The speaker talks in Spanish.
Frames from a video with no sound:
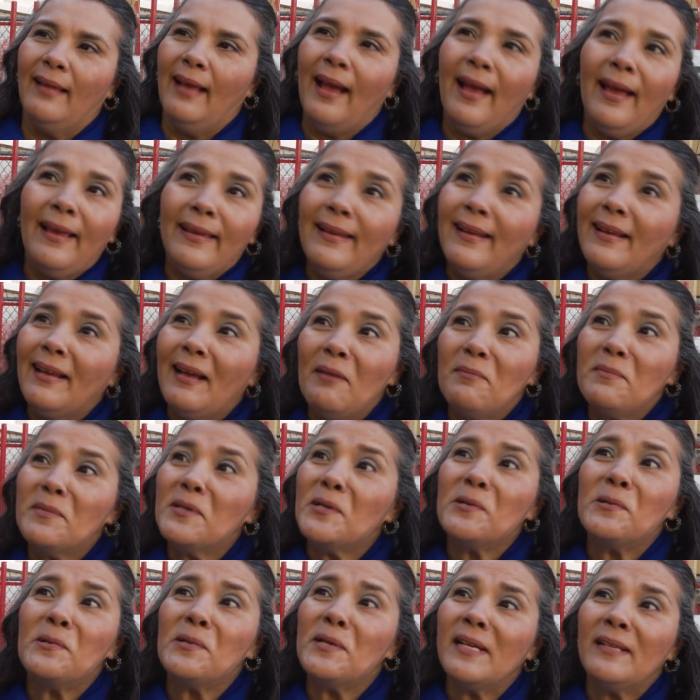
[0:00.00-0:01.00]
ay, alja
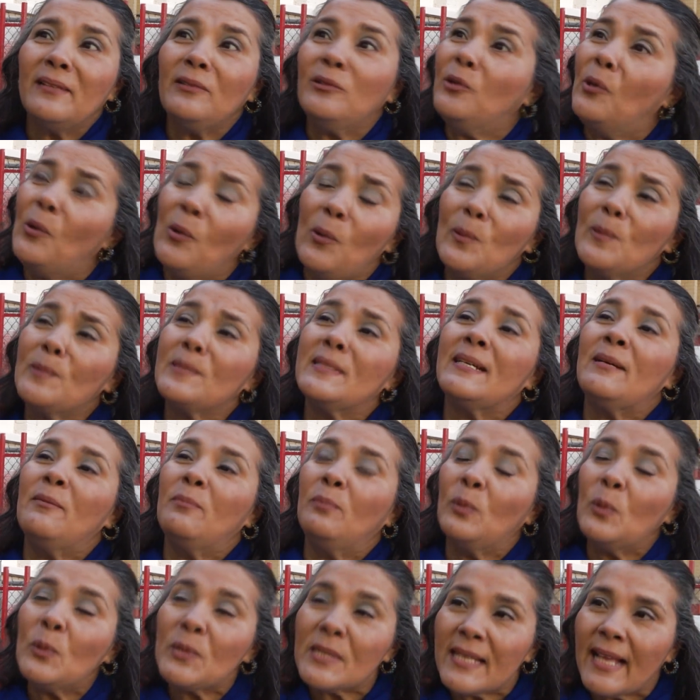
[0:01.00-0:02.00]
mejor no, o sea,
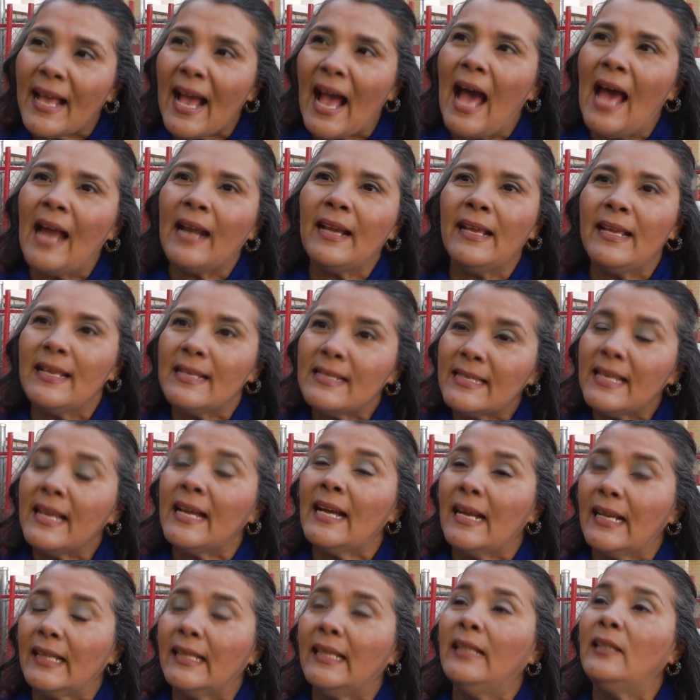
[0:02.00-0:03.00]
buscar que este
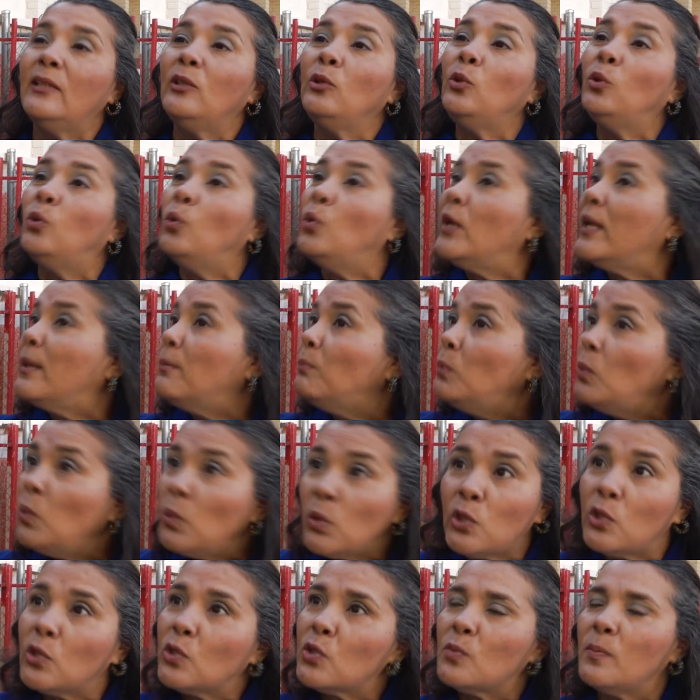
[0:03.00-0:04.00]
jardín dure
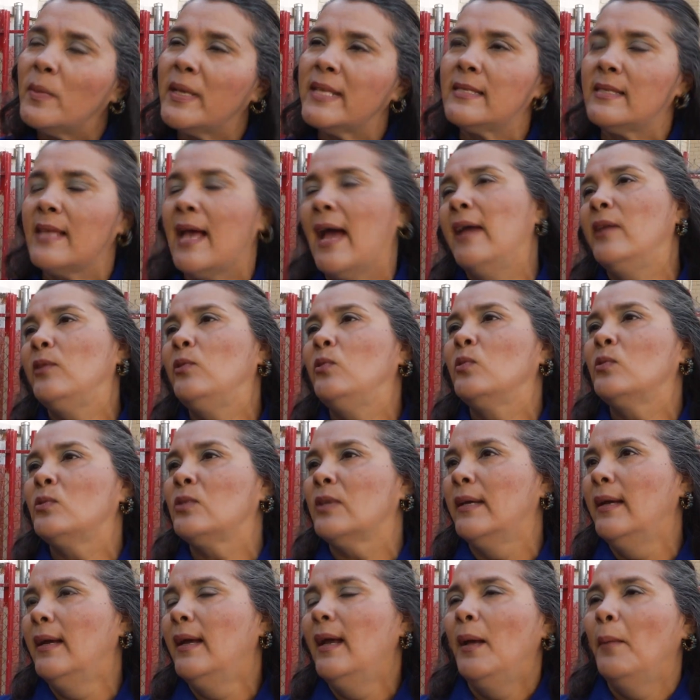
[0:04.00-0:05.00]
muchos más
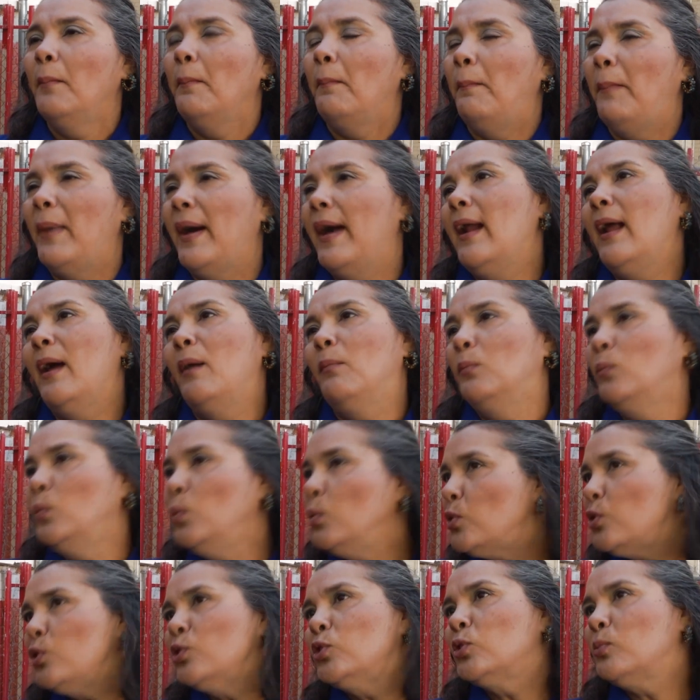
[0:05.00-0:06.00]
años para
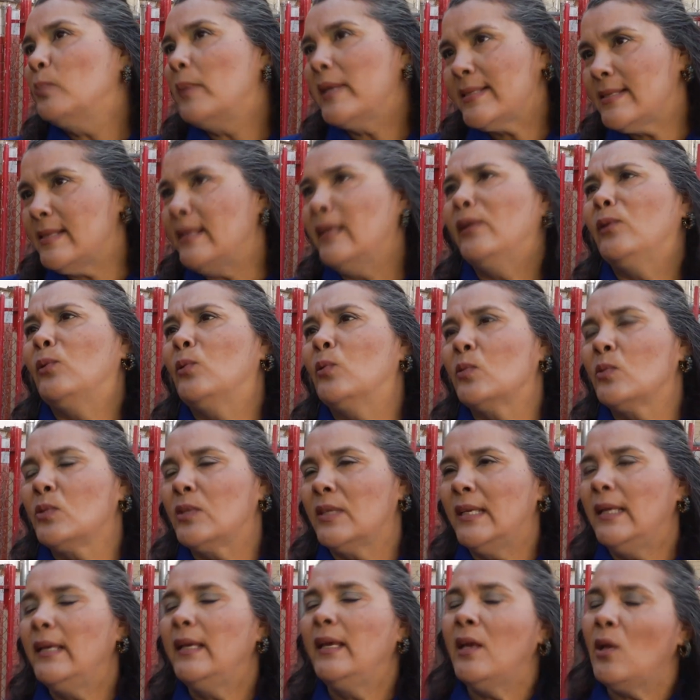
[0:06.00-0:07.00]
muchos más
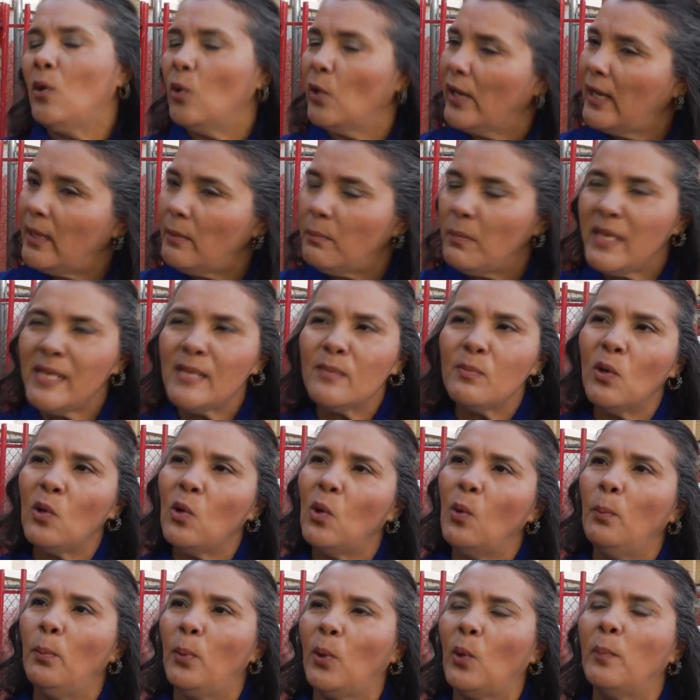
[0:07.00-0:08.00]
niños y con el mismo
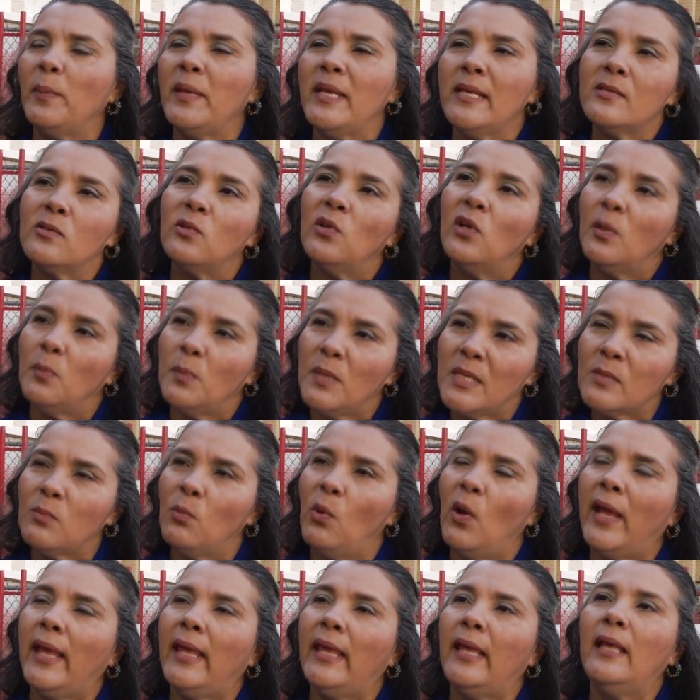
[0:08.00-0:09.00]
compromiso y el
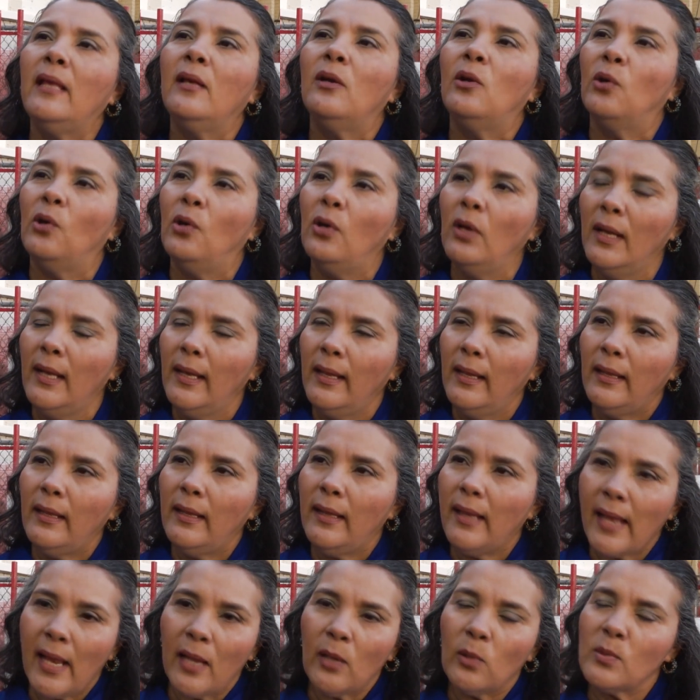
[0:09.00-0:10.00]
mismo ahínco
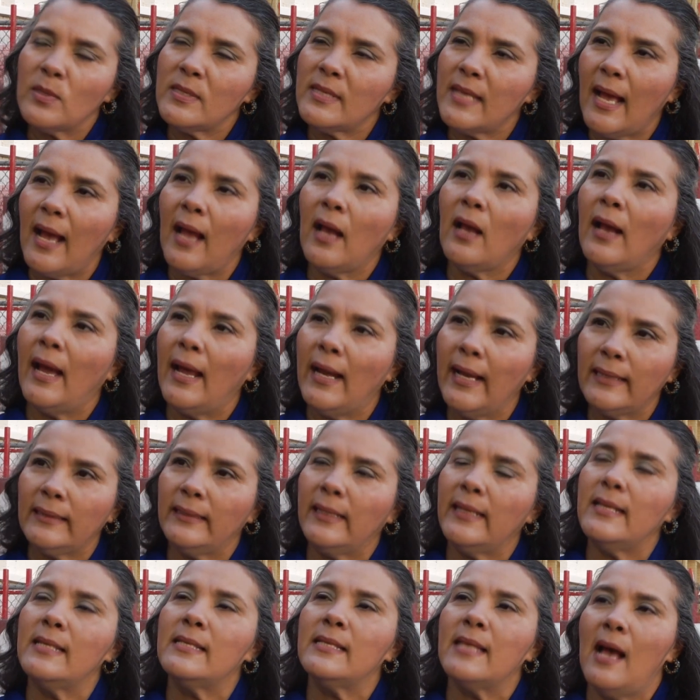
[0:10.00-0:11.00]
que nos ha
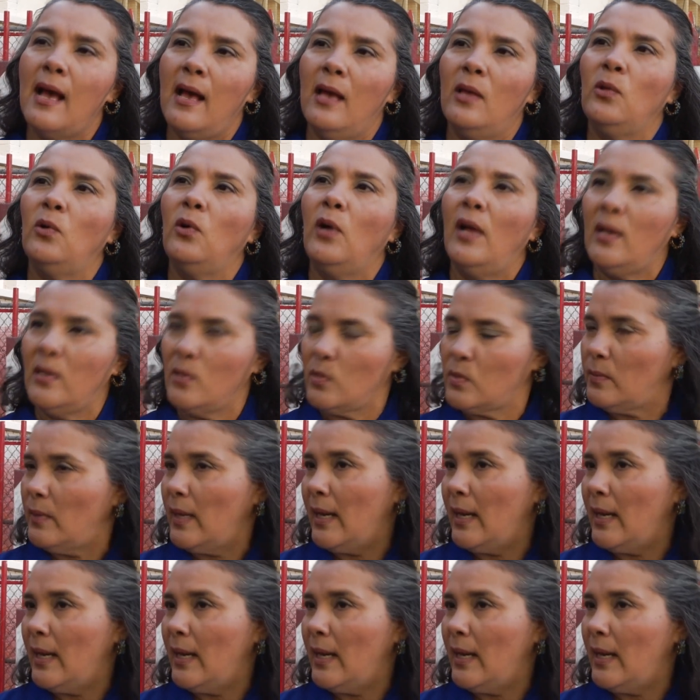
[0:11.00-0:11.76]
caracterizado a, los,